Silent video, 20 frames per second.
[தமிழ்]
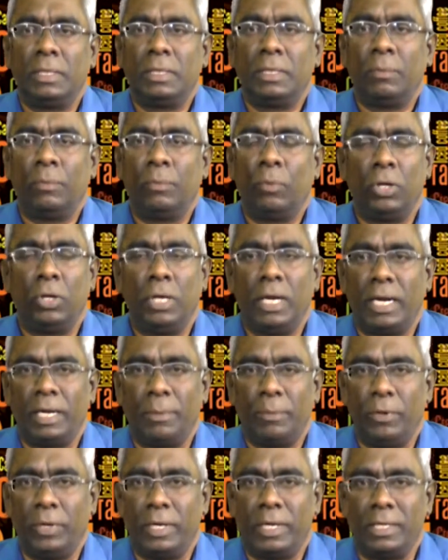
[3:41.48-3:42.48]
பொருளை
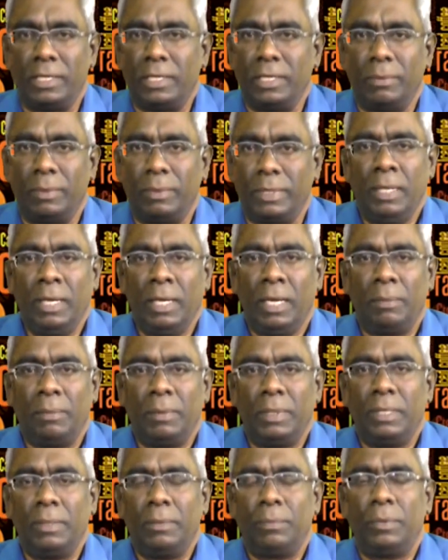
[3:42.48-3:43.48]
அனுப்பி வைக்கிறது நமக்கு
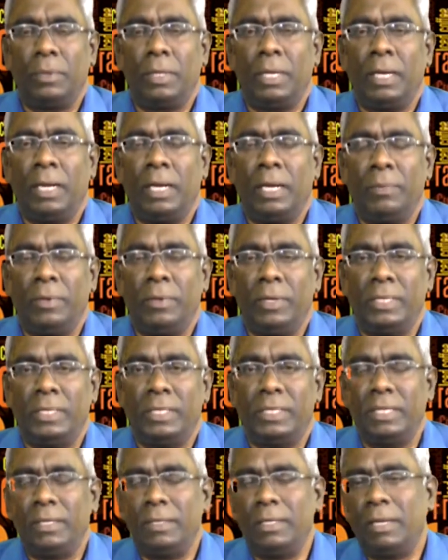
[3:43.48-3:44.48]
அப்போ அனுப்பி
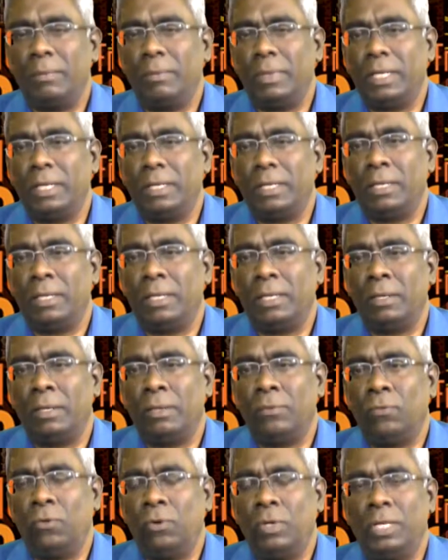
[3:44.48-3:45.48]
வச்சுட்டு நம்மளை
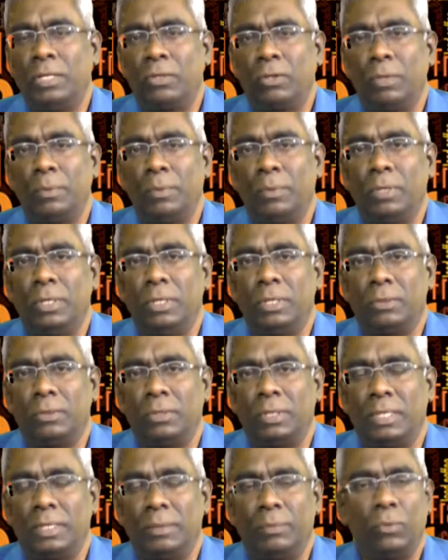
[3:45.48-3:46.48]
ஃபோனில் தொடர்பு கொண்டு
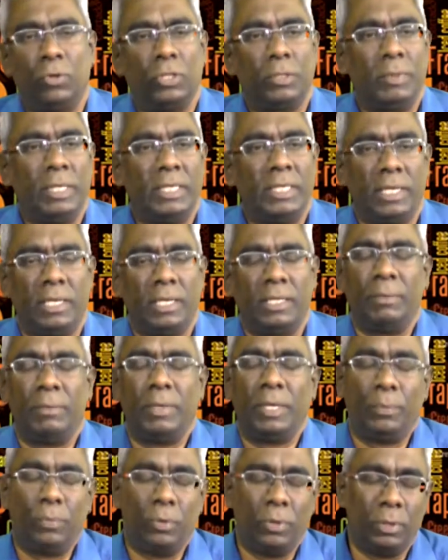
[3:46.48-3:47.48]
சொல்கிறது போஸ்ட் மலேசியாவில் இந்த
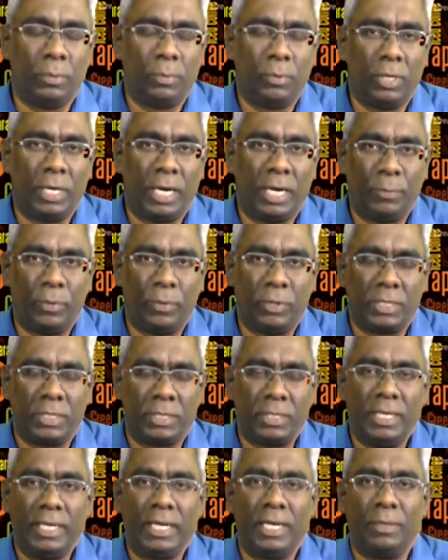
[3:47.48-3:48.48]
மாதிரி பொருள் பொருளை அனுப்பி
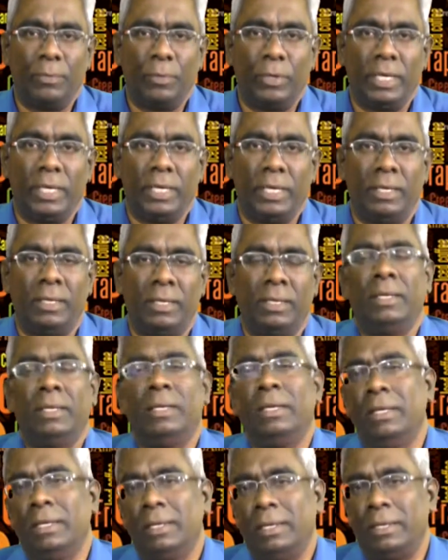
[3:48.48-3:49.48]
வச்சுருக்கோம் நீங்கள் அதை போய்
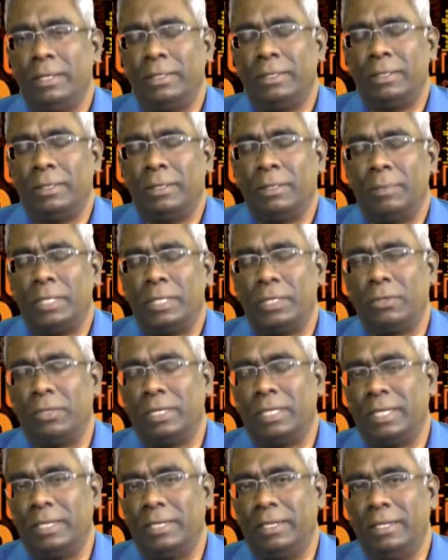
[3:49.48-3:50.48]
எடுத்து
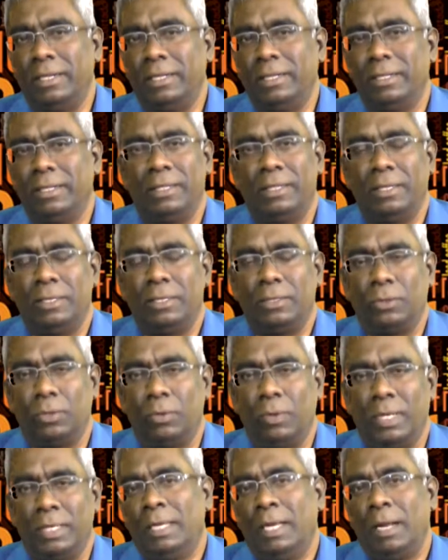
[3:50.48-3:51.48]
பெற்றுக்கொள்ளுங்கள்னு
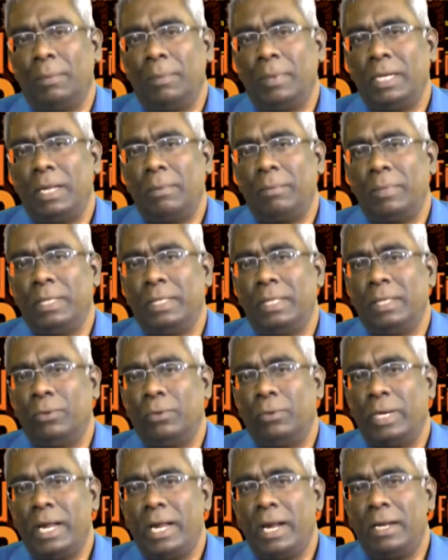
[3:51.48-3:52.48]
சொல்லுவாங்க அப்போ நம்ம இந்த
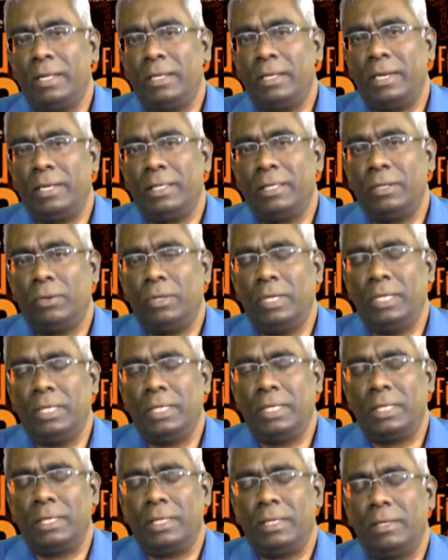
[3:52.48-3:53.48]
உரையாடல் நடந்து கொண்டு
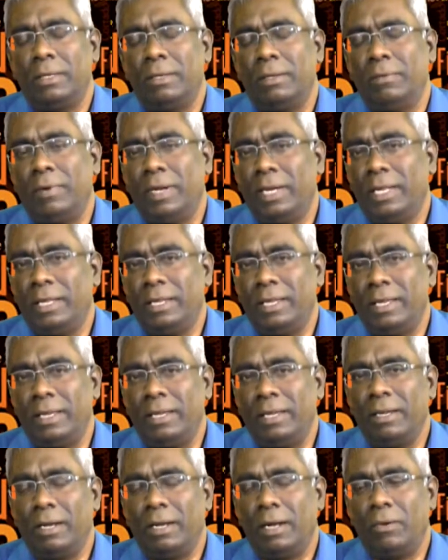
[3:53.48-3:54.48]
இருக்கிற வேலையிலே
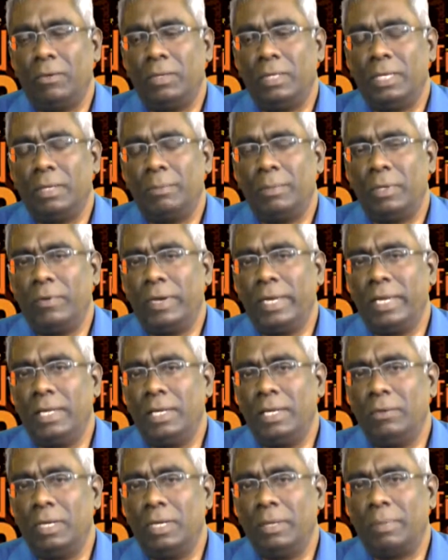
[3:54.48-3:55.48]
அவங்க நம்ம
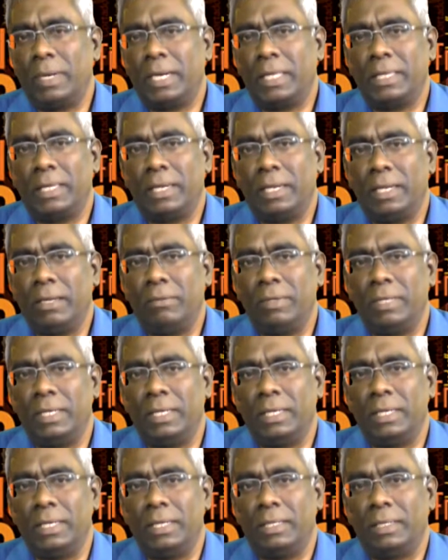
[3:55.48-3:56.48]
வங்கியில் உள்ள பணத்தை எல்லாம் அவங்க
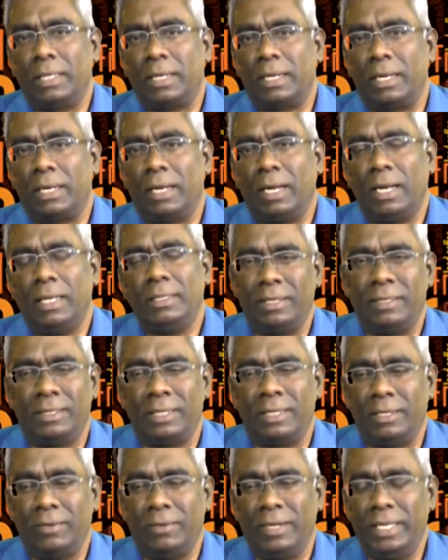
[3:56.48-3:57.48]
எடுத்துட்றாங்க அது
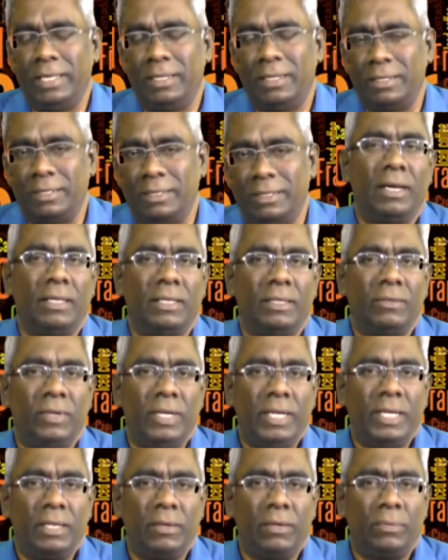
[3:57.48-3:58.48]
சில வழிகள் இருக்குது அதன்
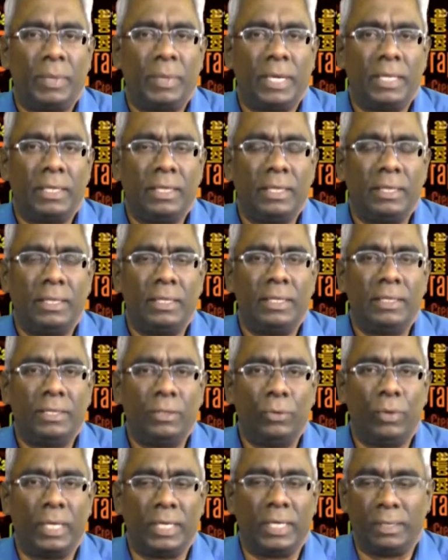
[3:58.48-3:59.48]
வழி அந்த பணத்தை
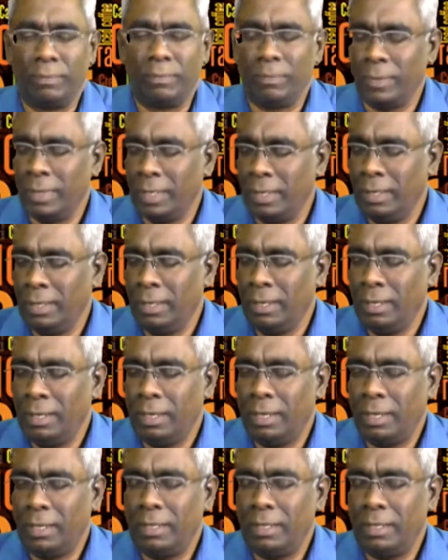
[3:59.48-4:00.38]
எடுத்துடுவாங்க அது